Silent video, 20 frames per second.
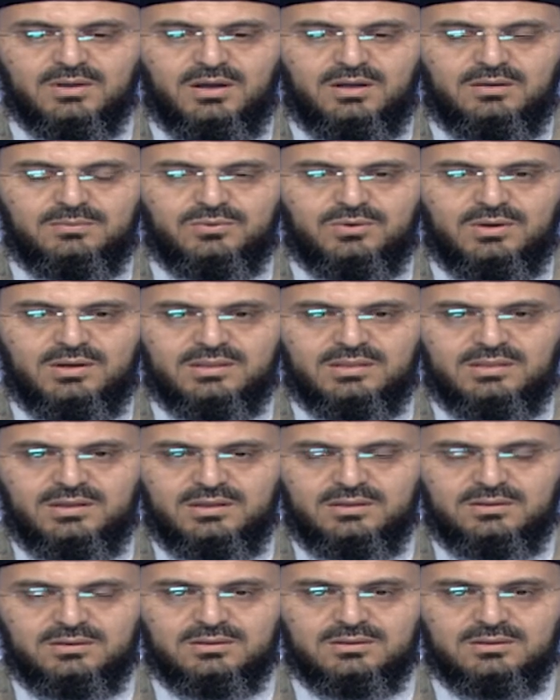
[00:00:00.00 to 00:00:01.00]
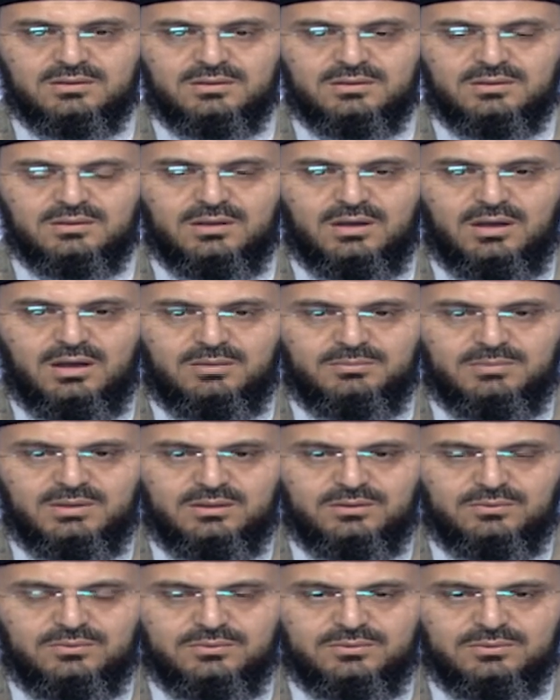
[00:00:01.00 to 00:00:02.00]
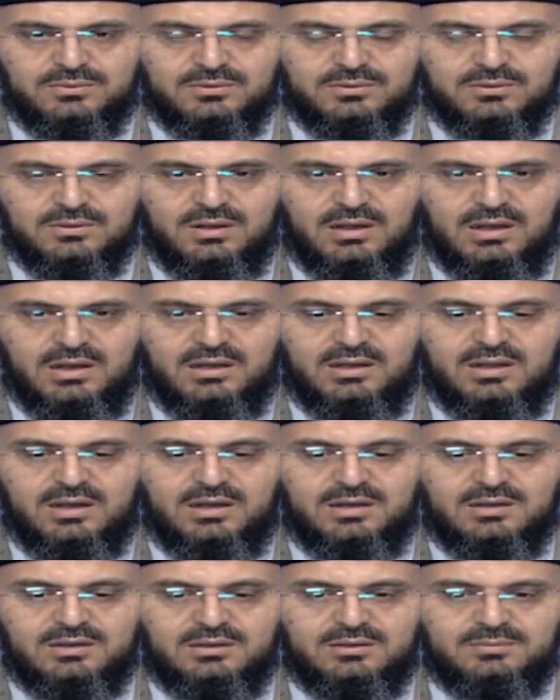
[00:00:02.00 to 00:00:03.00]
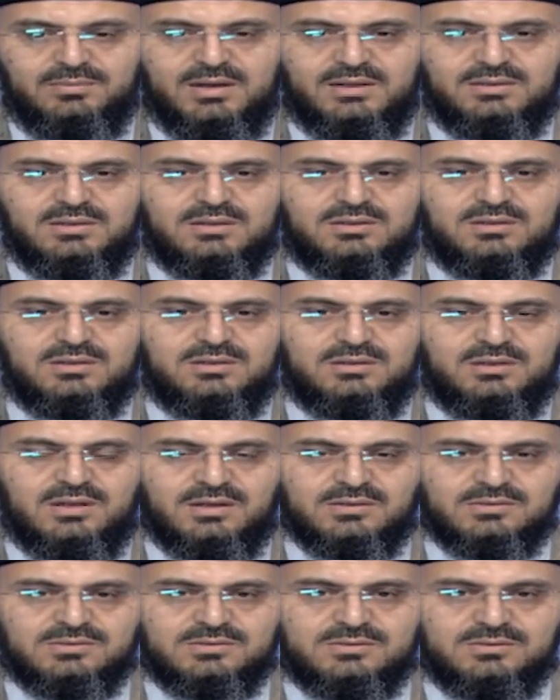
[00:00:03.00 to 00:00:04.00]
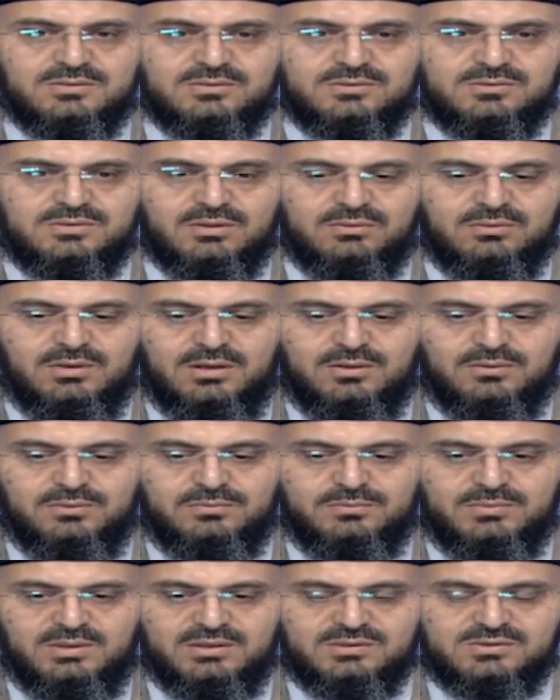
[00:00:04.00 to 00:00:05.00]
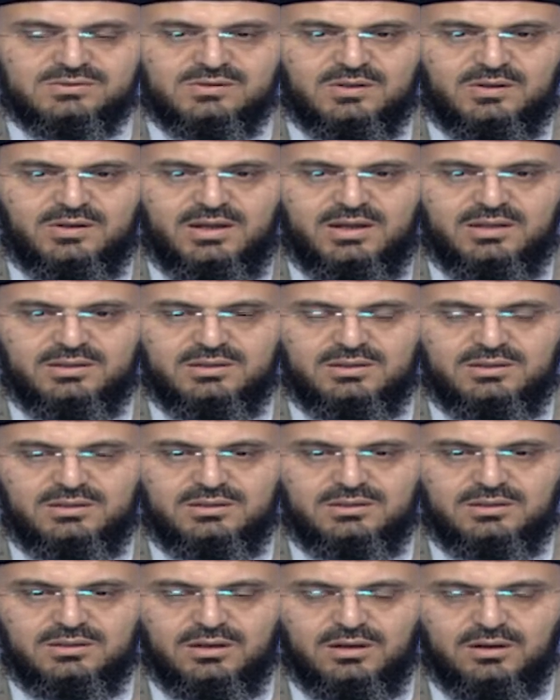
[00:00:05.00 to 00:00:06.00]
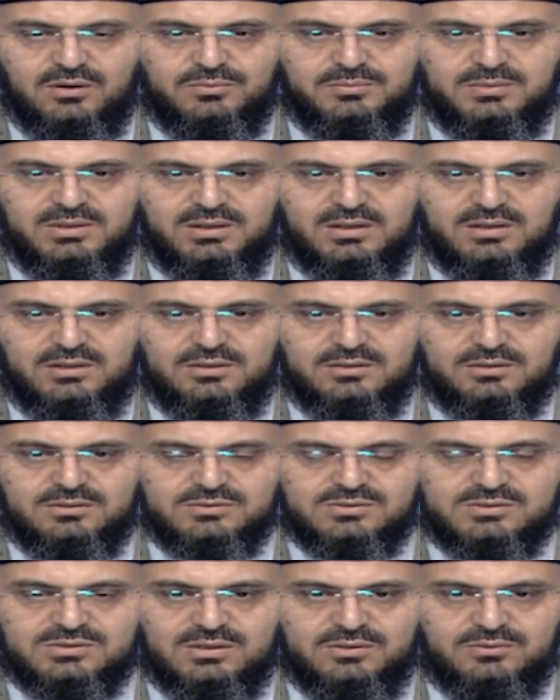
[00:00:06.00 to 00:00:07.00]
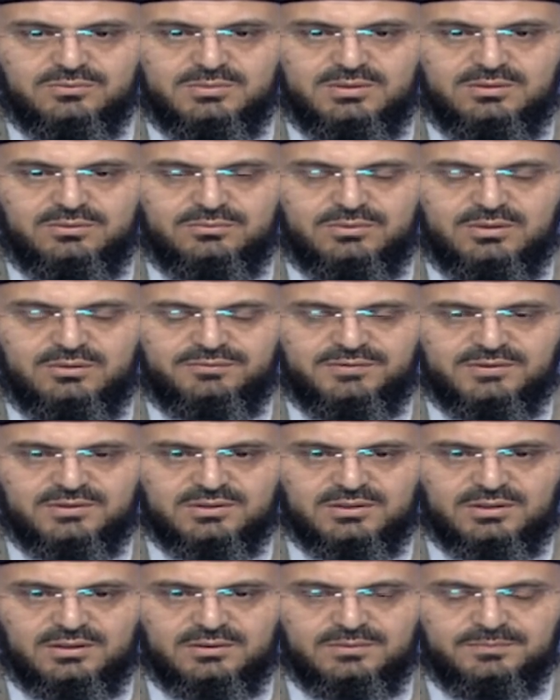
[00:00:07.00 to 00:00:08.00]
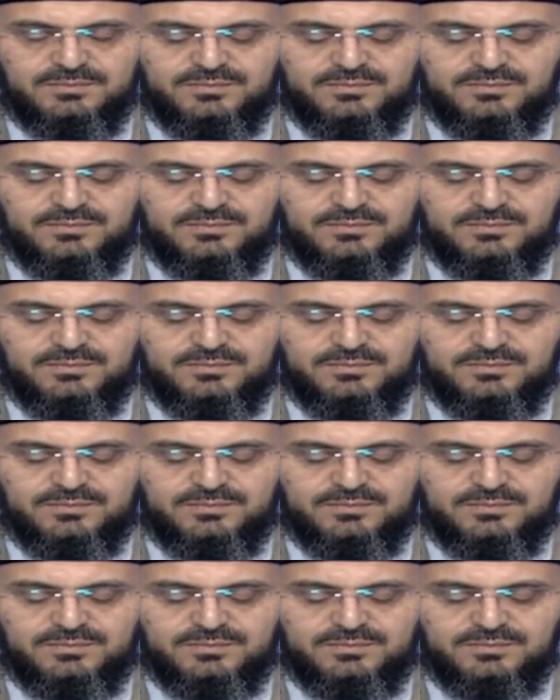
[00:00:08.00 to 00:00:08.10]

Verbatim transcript: المؤذن امين على عباده الناس سواء من الصلاه او من الصوم والفطر